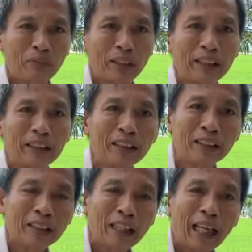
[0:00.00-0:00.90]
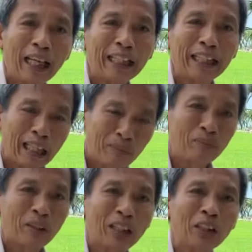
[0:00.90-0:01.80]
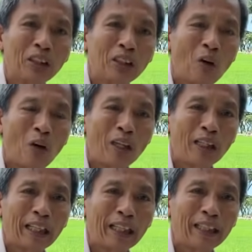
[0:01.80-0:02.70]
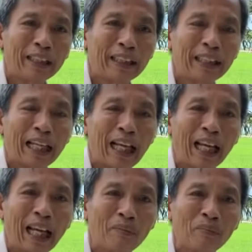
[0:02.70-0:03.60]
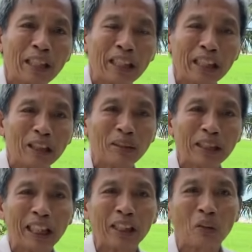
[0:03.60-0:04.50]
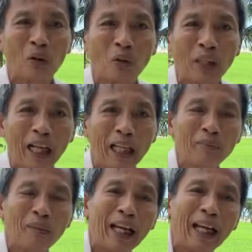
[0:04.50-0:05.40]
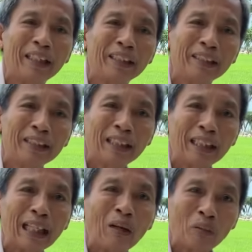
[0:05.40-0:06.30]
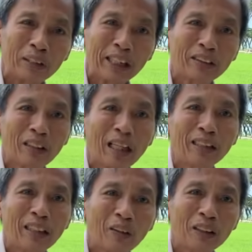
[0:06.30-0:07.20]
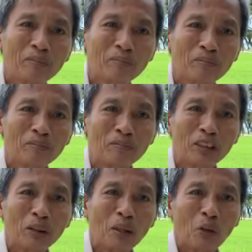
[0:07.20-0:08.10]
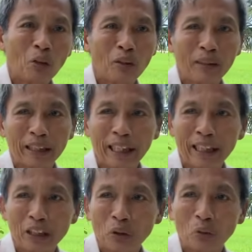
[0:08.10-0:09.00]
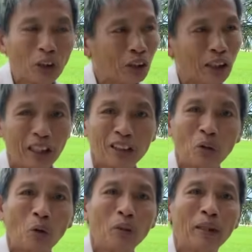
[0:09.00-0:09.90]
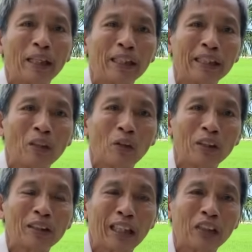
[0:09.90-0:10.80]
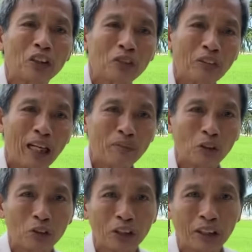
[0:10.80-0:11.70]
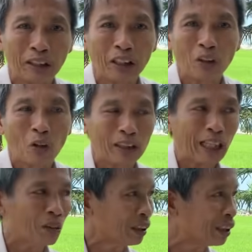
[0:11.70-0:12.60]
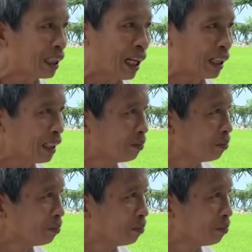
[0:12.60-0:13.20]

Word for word: thì hay lắm là được có là cái cái dàn âm ly với micro để mà lòng có tiếng cho lớn thôi nhưng mà hồi đó mình nghe nhiều người lớn tuổi mà đi coi đức thầy thuyết pháp rồi truyền lại con cháu tới giờ đó